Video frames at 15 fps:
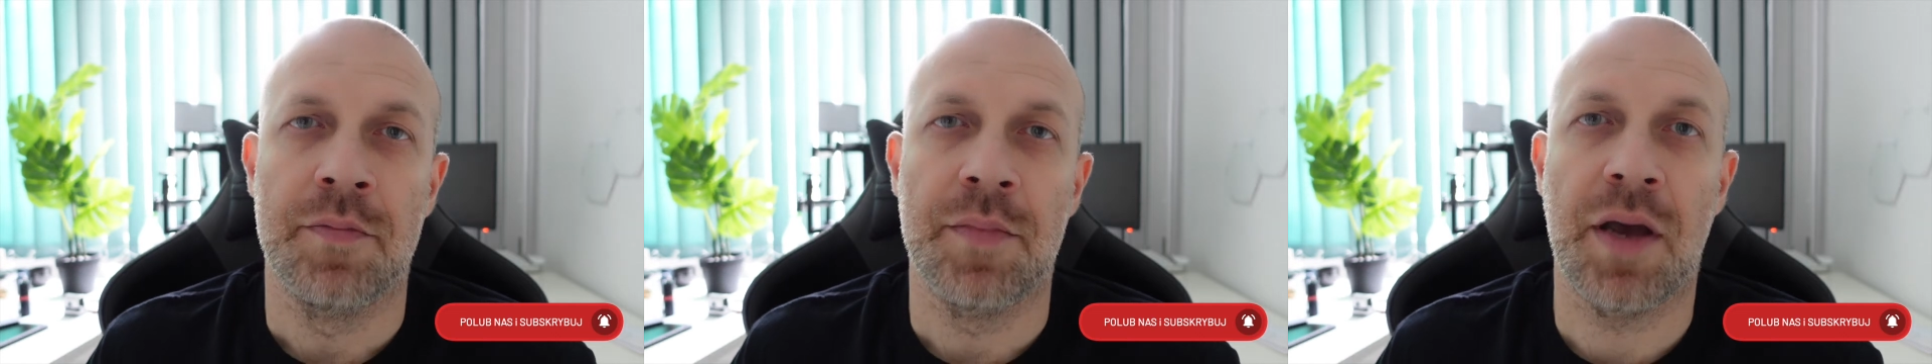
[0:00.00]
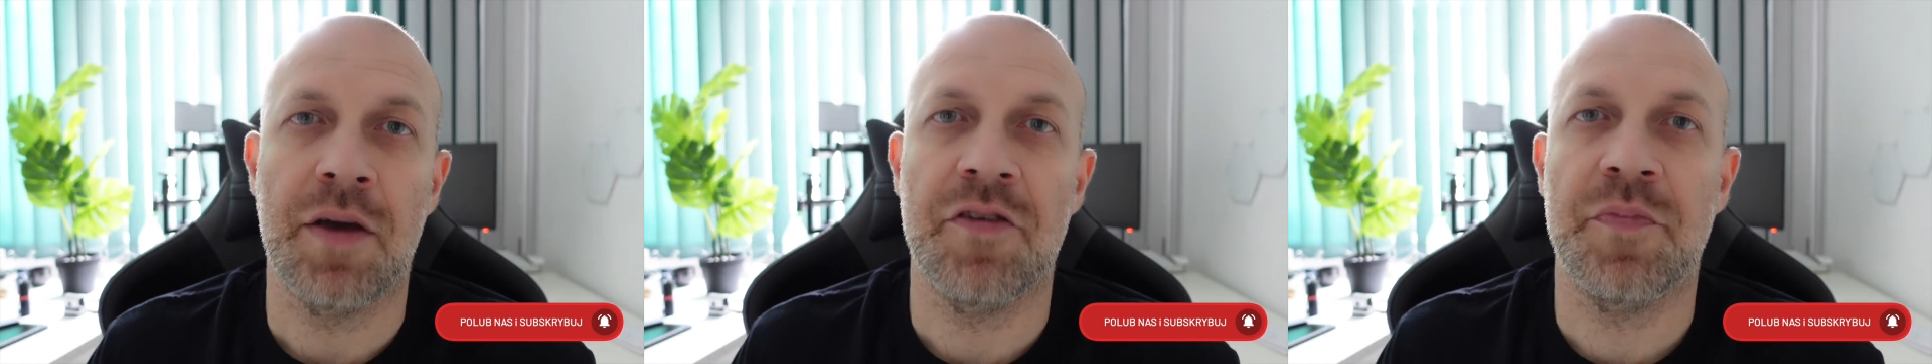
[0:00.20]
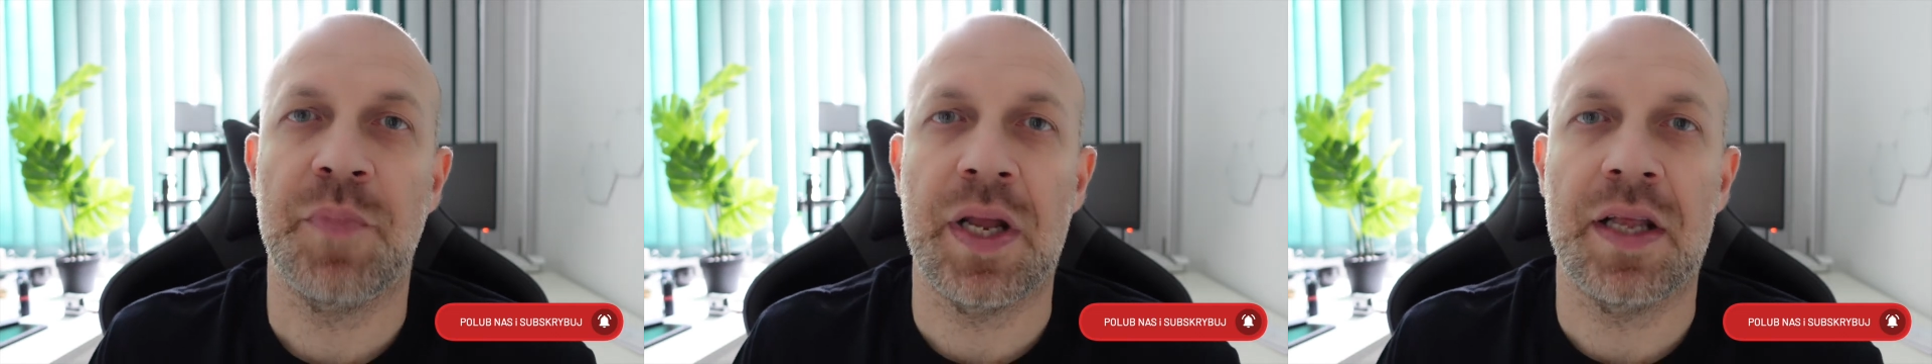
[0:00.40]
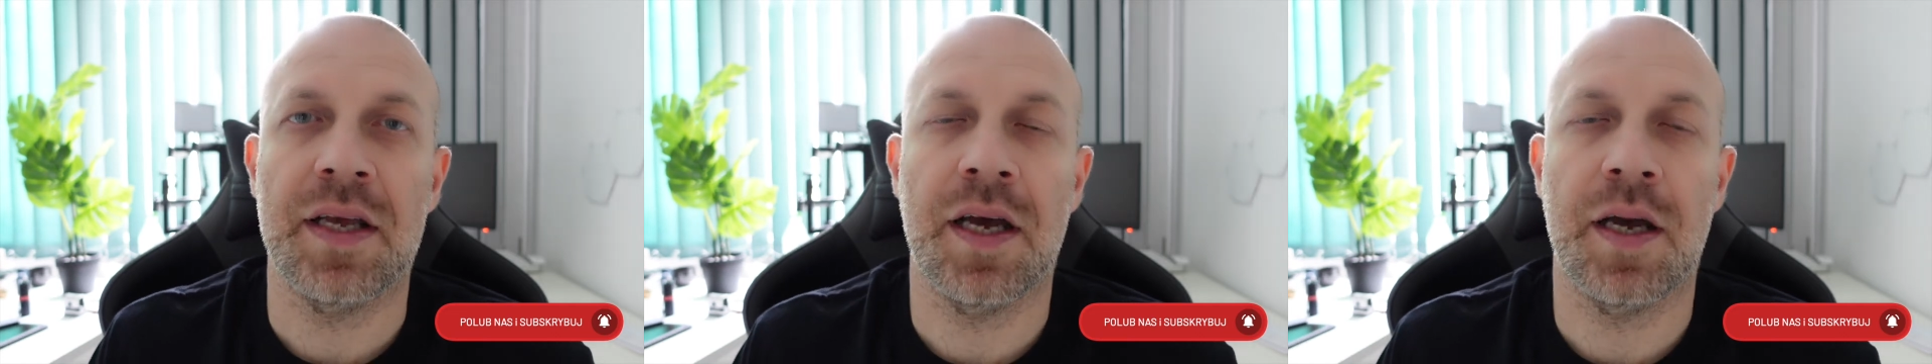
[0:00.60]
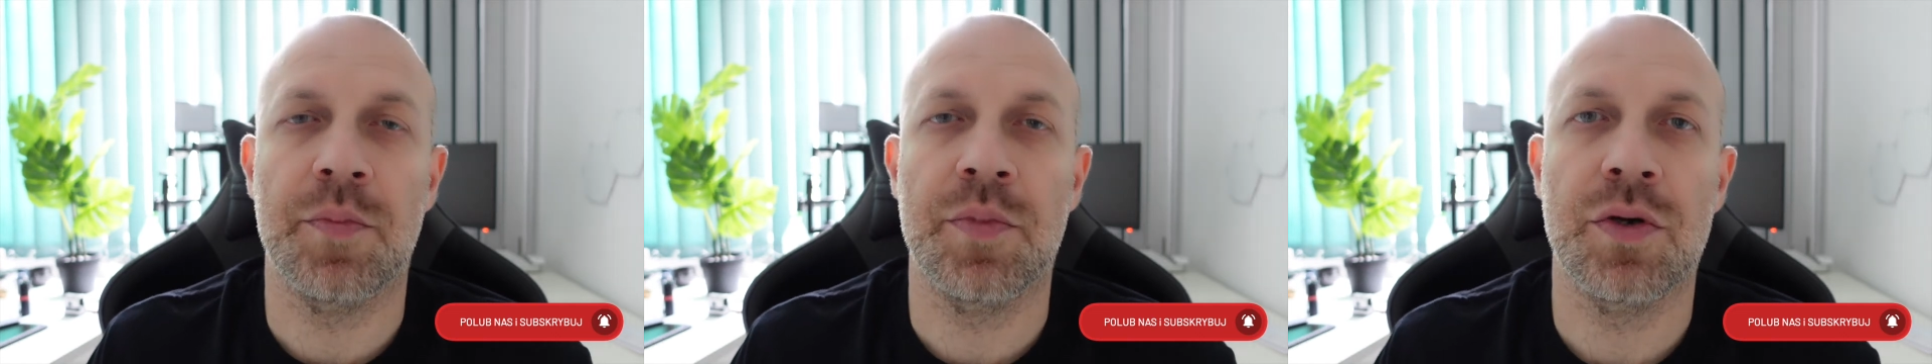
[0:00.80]
Miałem w
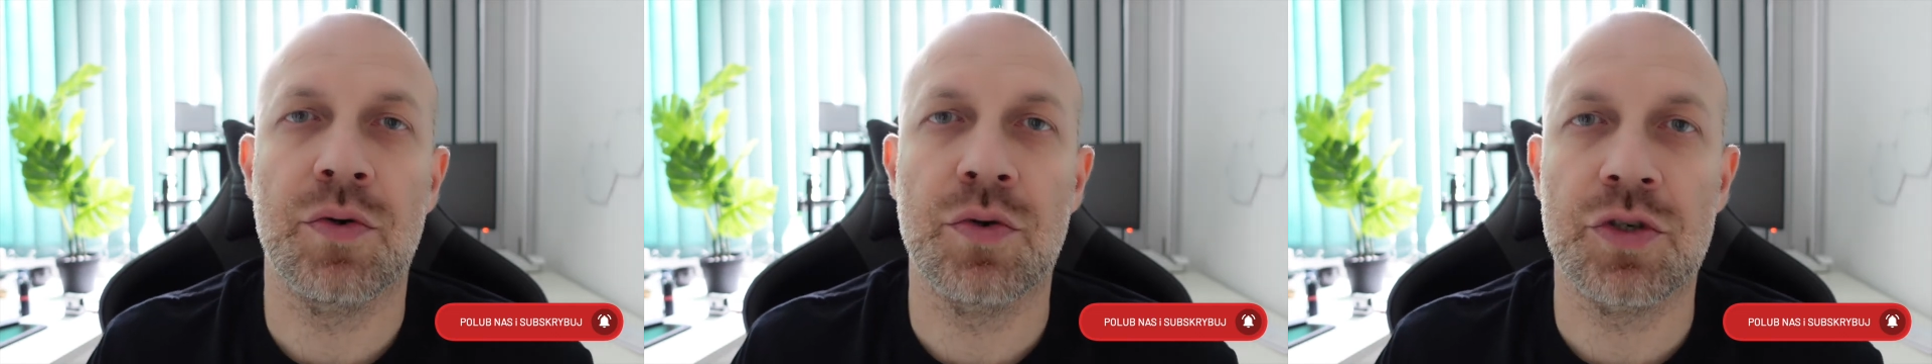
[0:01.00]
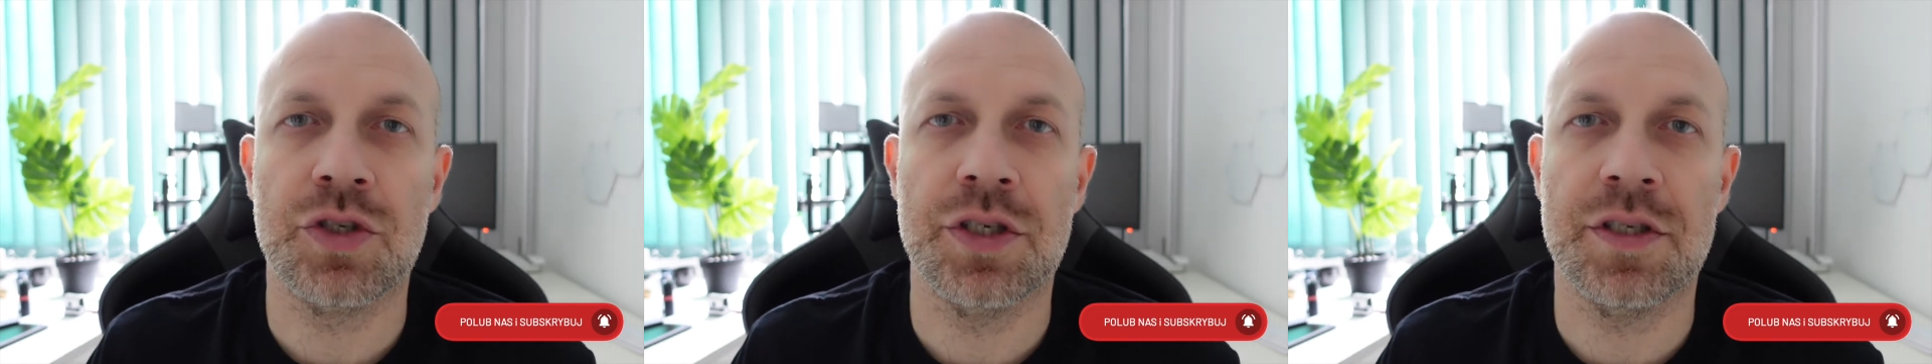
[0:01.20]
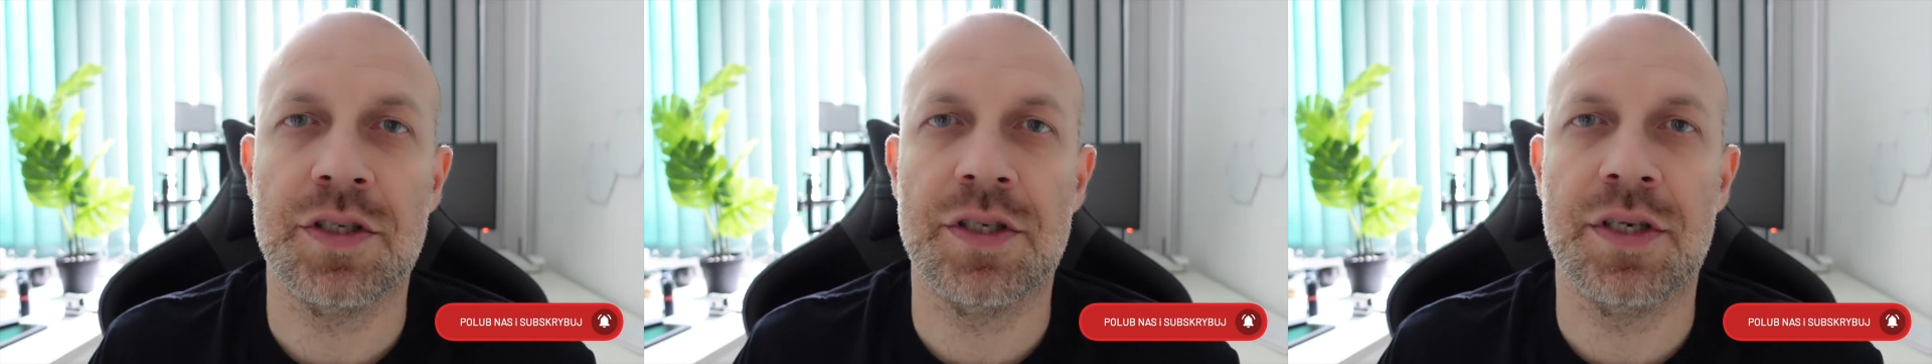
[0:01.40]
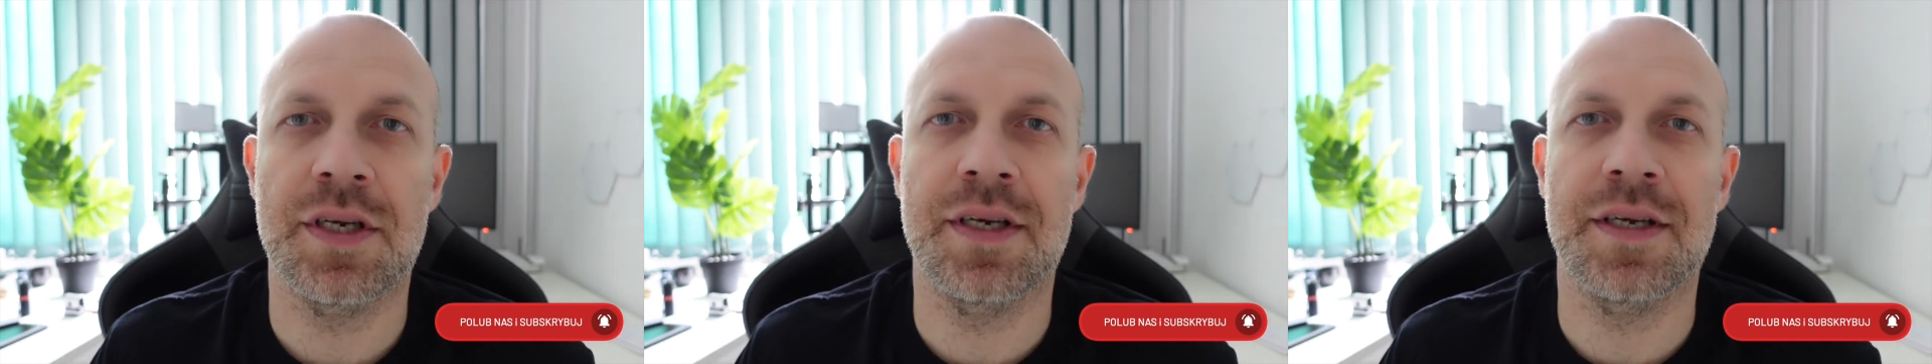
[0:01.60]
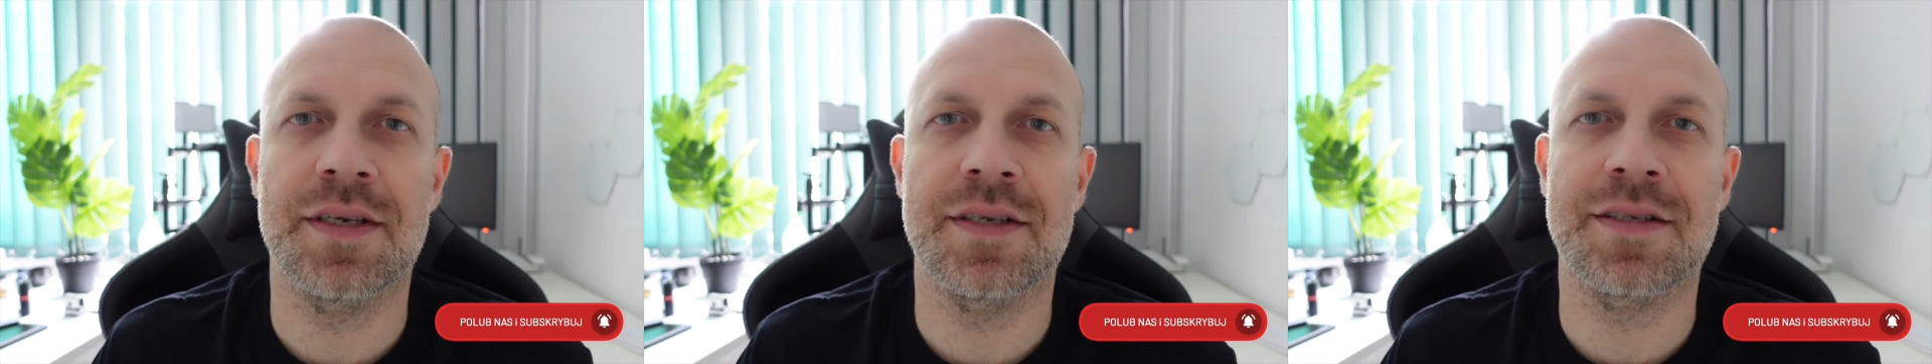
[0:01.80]
planach, aby ruszyć
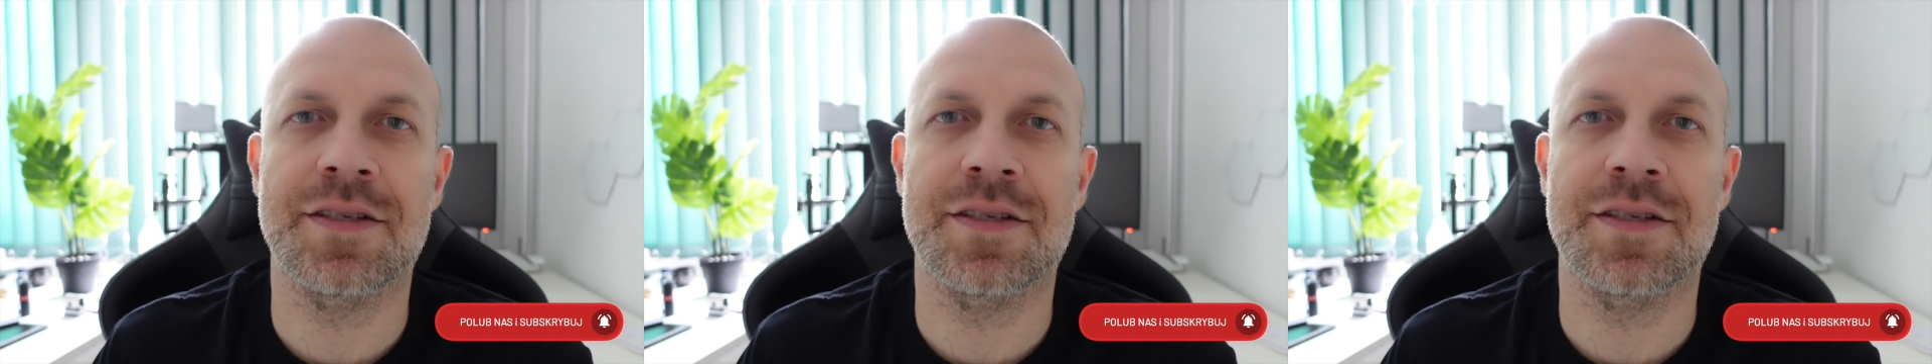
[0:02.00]
y,